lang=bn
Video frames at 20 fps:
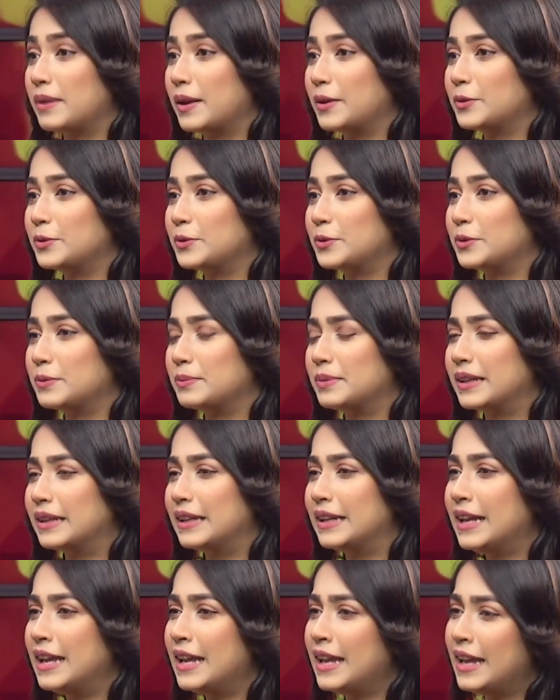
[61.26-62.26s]
পালন করবেন
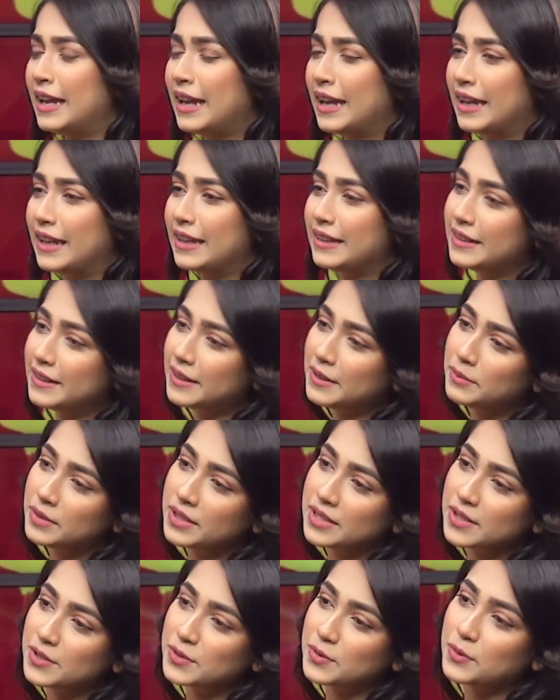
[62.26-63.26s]
দিনের
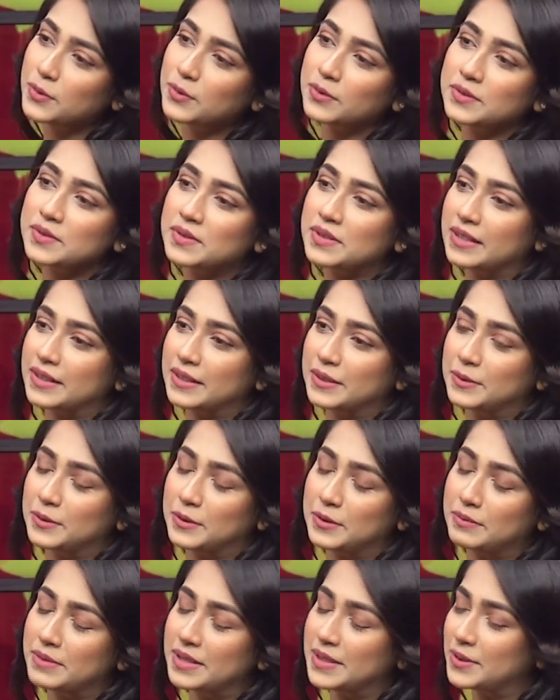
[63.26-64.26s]
বিশেষ কোন
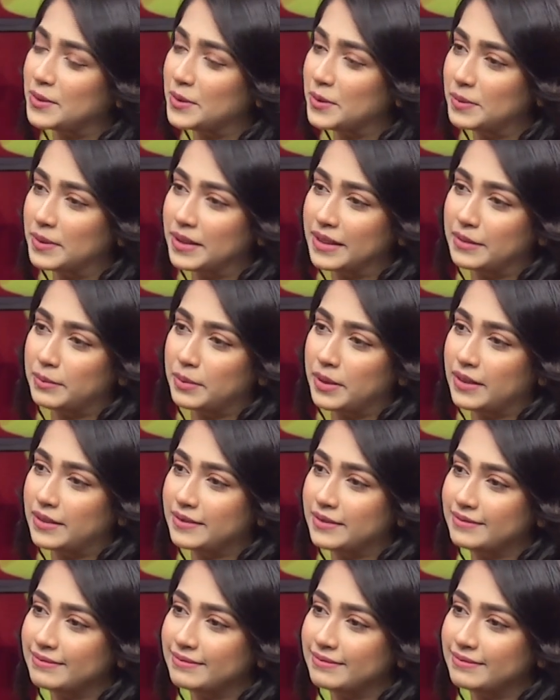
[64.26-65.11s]
স্মৃতিগুলো মিস করবেন এবার